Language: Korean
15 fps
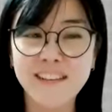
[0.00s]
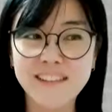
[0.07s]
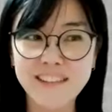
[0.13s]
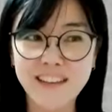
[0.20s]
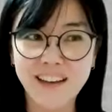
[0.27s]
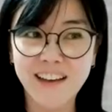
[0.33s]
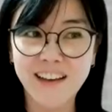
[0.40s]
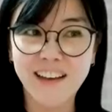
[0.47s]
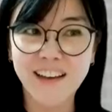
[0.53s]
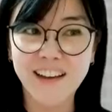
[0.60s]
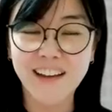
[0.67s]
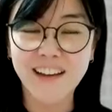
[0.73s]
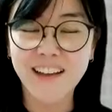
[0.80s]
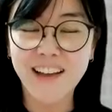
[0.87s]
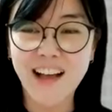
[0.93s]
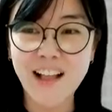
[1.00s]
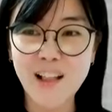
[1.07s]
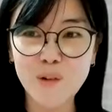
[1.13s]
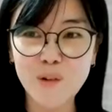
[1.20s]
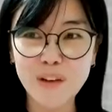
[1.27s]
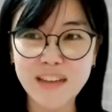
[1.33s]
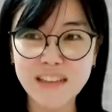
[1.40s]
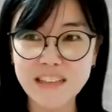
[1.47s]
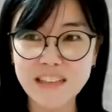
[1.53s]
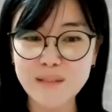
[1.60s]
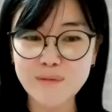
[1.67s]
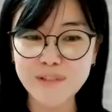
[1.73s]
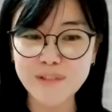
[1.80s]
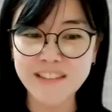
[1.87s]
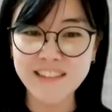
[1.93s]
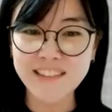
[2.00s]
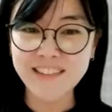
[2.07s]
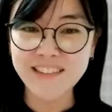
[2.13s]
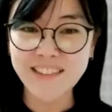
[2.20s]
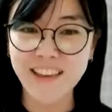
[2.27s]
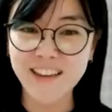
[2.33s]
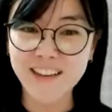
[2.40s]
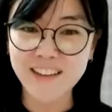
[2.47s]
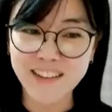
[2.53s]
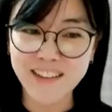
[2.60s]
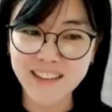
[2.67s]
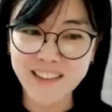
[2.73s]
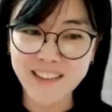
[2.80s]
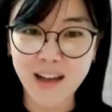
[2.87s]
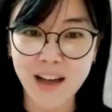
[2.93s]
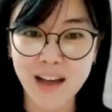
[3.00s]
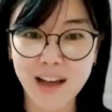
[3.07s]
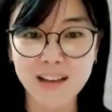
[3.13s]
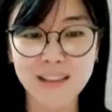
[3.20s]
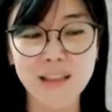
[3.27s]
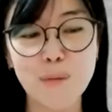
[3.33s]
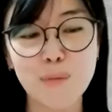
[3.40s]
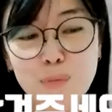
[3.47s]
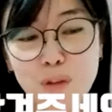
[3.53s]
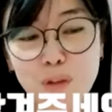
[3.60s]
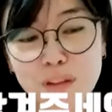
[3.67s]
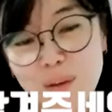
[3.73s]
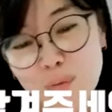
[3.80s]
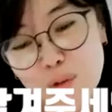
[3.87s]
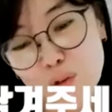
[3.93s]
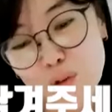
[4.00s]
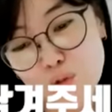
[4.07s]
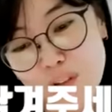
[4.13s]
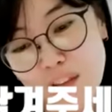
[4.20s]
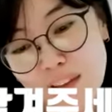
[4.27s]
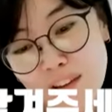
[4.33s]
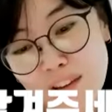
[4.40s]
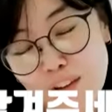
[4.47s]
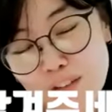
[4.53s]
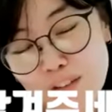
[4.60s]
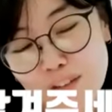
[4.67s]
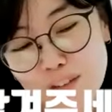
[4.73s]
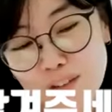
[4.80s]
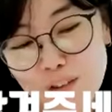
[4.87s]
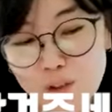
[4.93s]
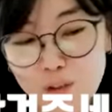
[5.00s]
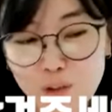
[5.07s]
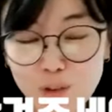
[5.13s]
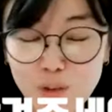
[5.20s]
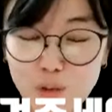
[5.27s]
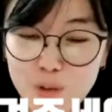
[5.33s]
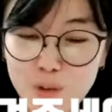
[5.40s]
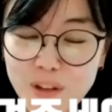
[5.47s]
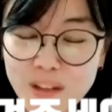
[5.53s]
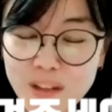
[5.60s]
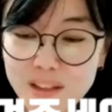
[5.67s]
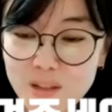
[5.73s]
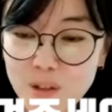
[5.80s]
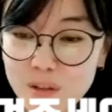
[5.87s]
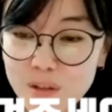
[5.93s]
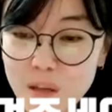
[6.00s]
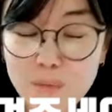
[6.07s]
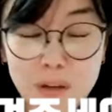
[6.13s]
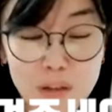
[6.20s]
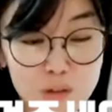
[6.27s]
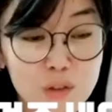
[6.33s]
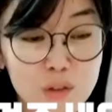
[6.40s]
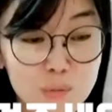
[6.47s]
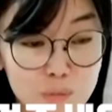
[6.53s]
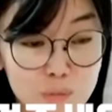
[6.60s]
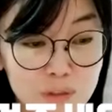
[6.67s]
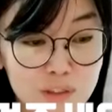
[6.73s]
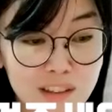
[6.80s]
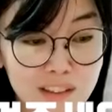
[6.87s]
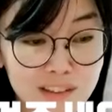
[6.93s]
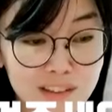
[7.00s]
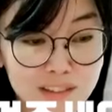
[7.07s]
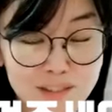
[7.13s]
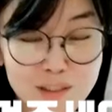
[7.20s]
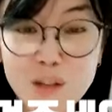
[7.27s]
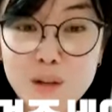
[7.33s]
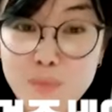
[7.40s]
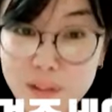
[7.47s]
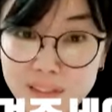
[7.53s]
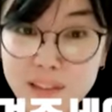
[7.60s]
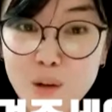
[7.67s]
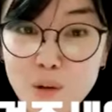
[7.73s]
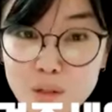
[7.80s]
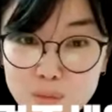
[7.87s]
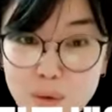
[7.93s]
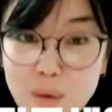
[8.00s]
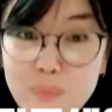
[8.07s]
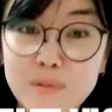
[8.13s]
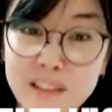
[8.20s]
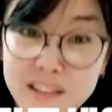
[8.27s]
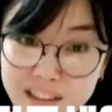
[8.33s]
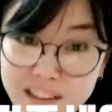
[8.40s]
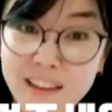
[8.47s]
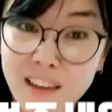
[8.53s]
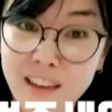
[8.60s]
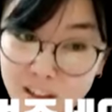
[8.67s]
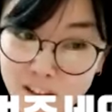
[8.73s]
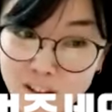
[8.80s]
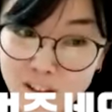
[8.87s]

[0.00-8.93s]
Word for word: 자, 알고 계시는 분은 댓글에다가 답변을 남겨주세요. 어, 정답 맞추신 분은 저를 만나러 오신 밥 사드릴게요.